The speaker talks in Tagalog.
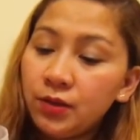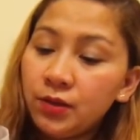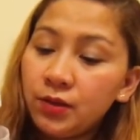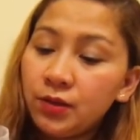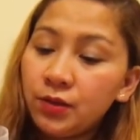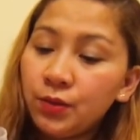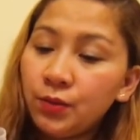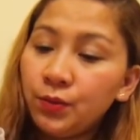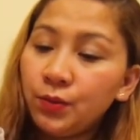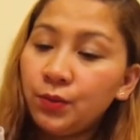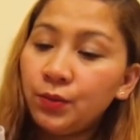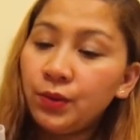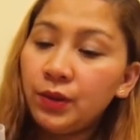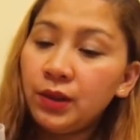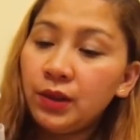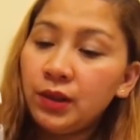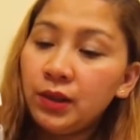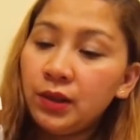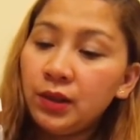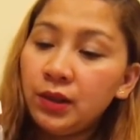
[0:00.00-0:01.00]
So,
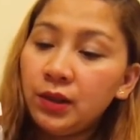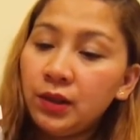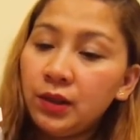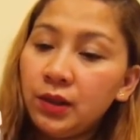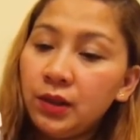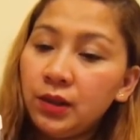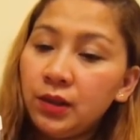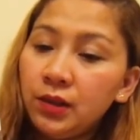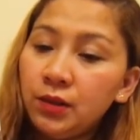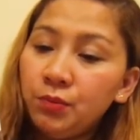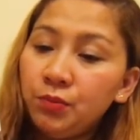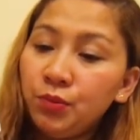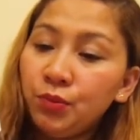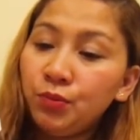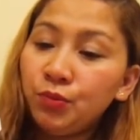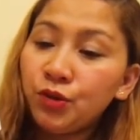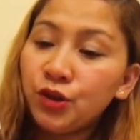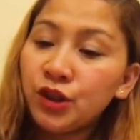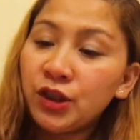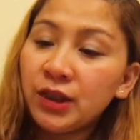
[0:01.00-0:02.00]

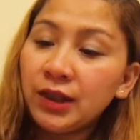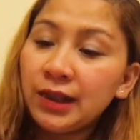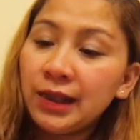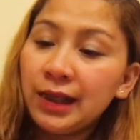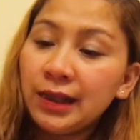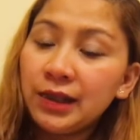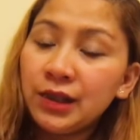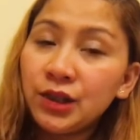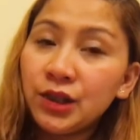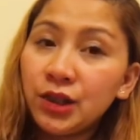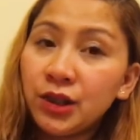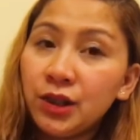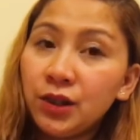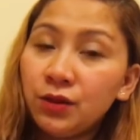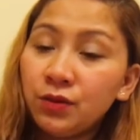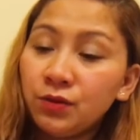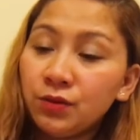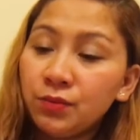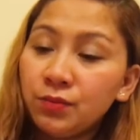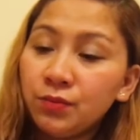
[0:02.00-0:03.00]
ipupush lang natin siya
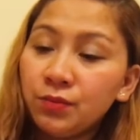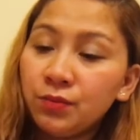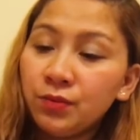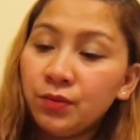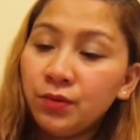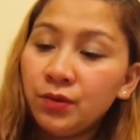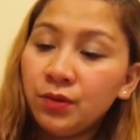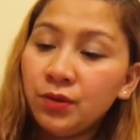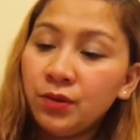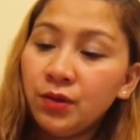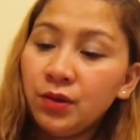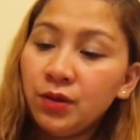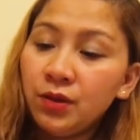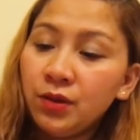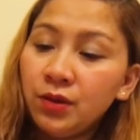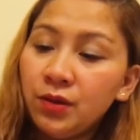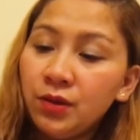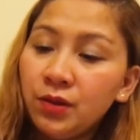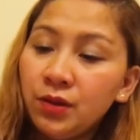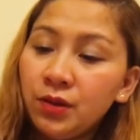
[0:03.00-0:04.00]
dito.
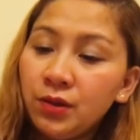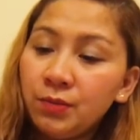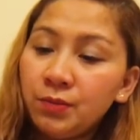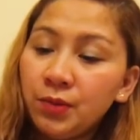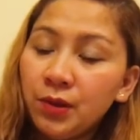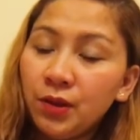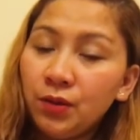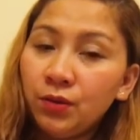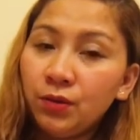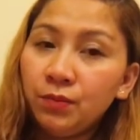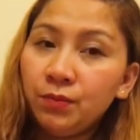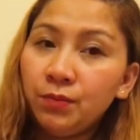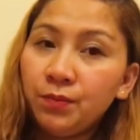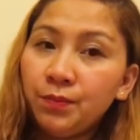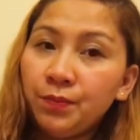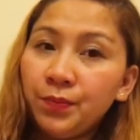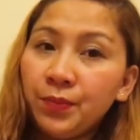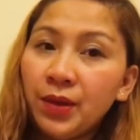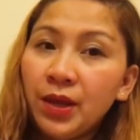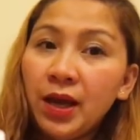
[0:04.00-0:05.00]
Paloob.
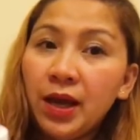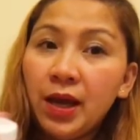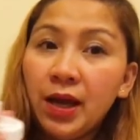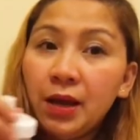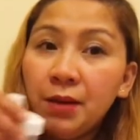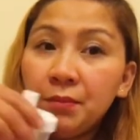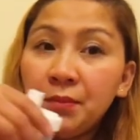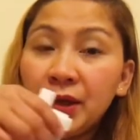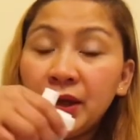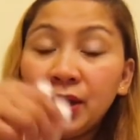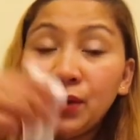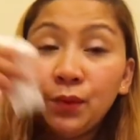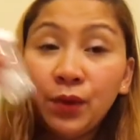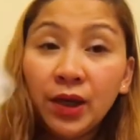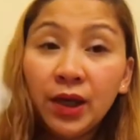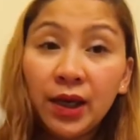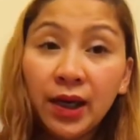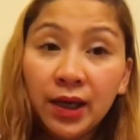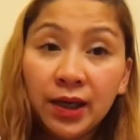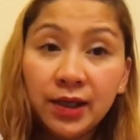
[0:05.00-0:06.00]
By the way
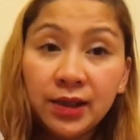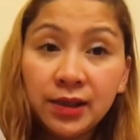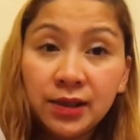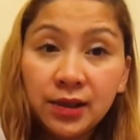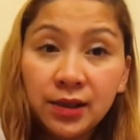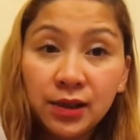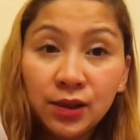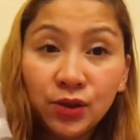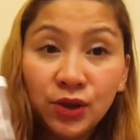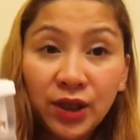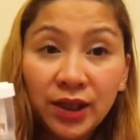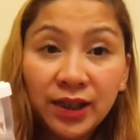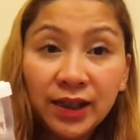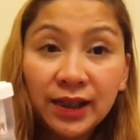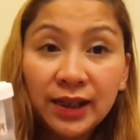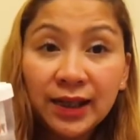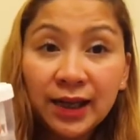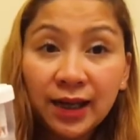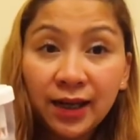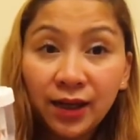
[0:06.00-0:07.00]
guys, dito natin
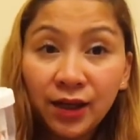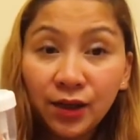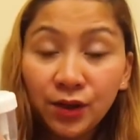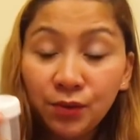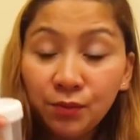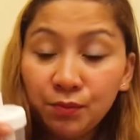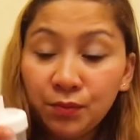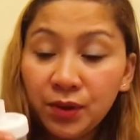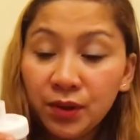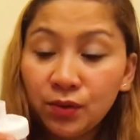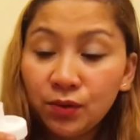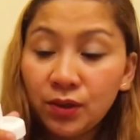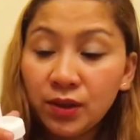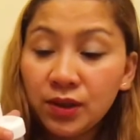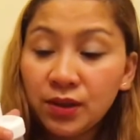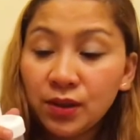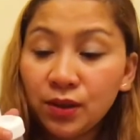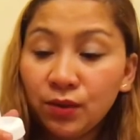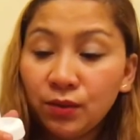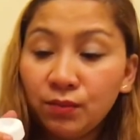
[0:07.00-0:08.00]
nilalagay yung bintulin
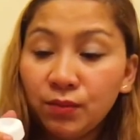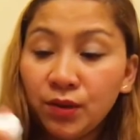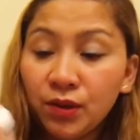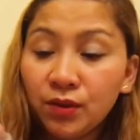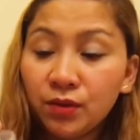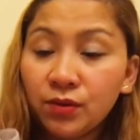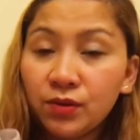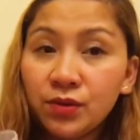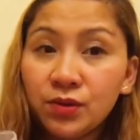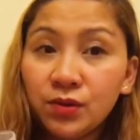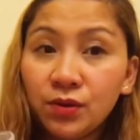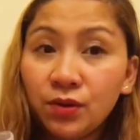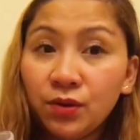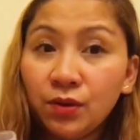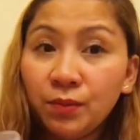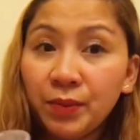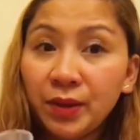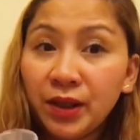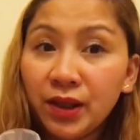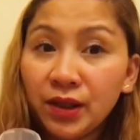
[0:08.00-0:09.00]
sa loob nito. So,
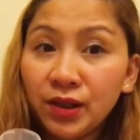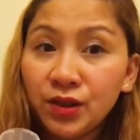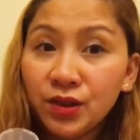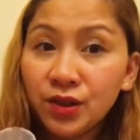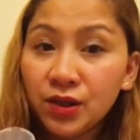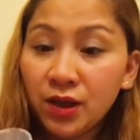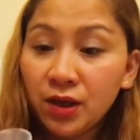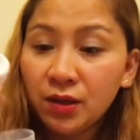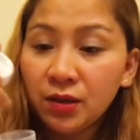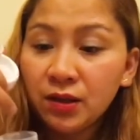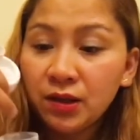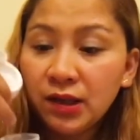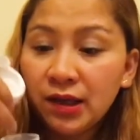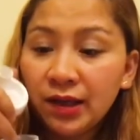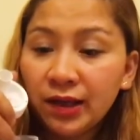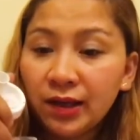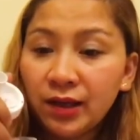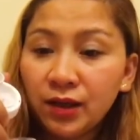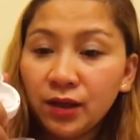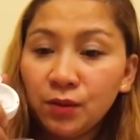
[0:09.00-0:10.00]
open natin siya.
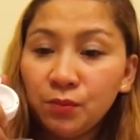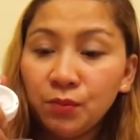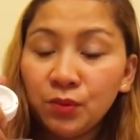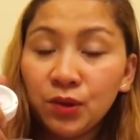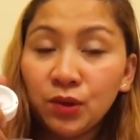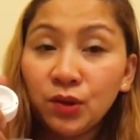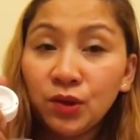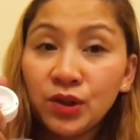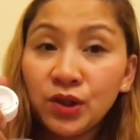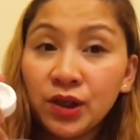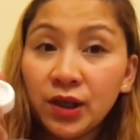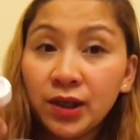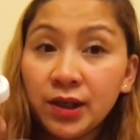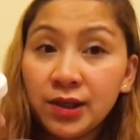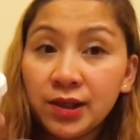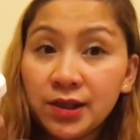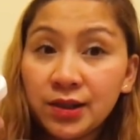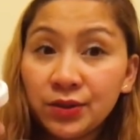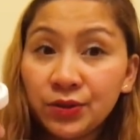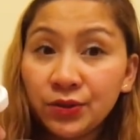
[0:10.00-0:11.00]
Nilalagay natin yung bintulin tsaka
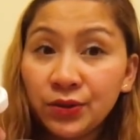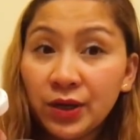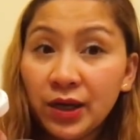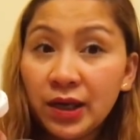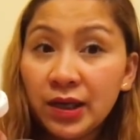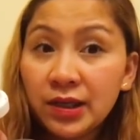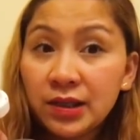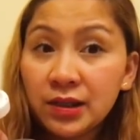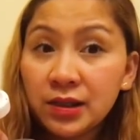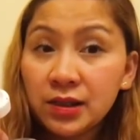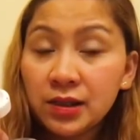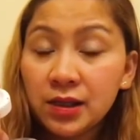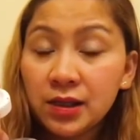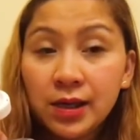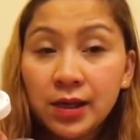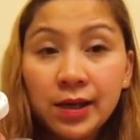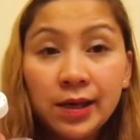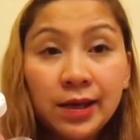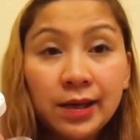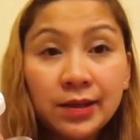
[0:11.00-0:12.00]
yung sterilize.
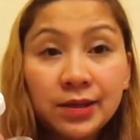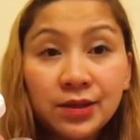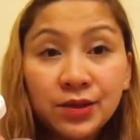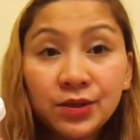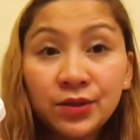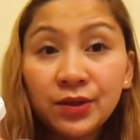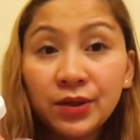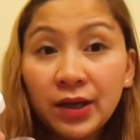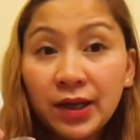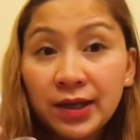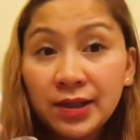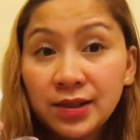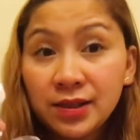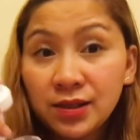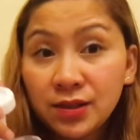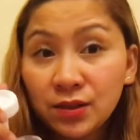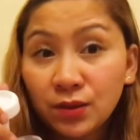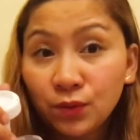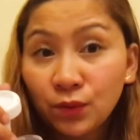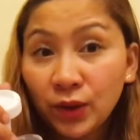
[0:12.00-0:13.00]
Sterilize
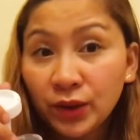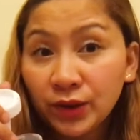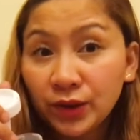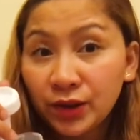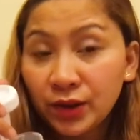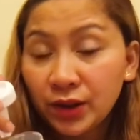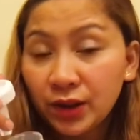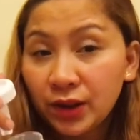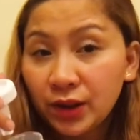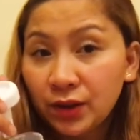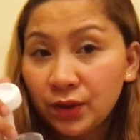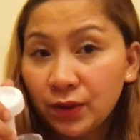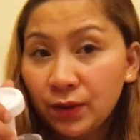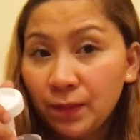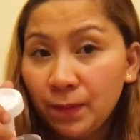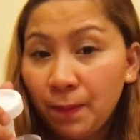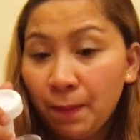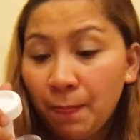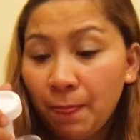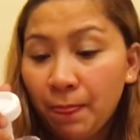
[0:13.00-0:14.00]
distilled water niya dito.
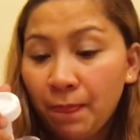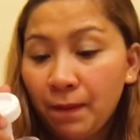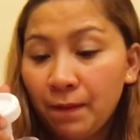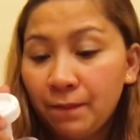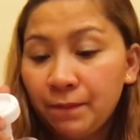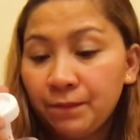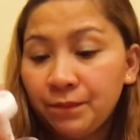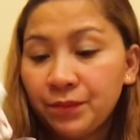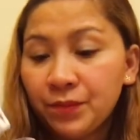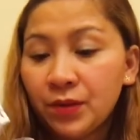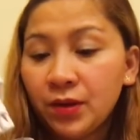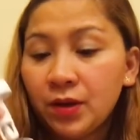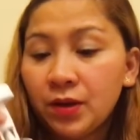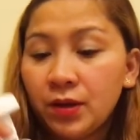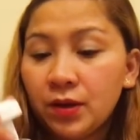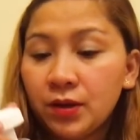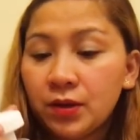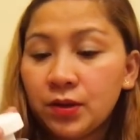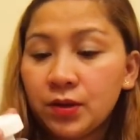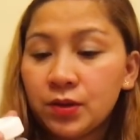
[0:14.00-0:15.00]

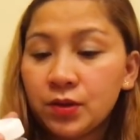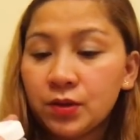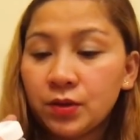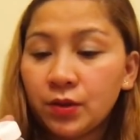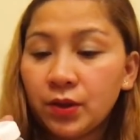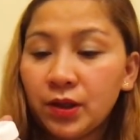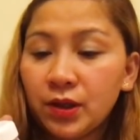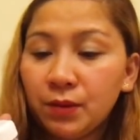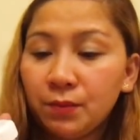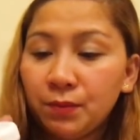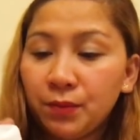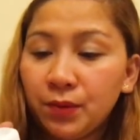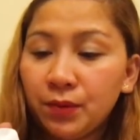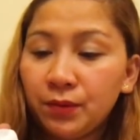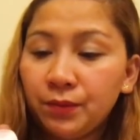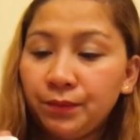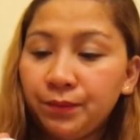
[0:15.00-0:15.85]
So, ganyan po.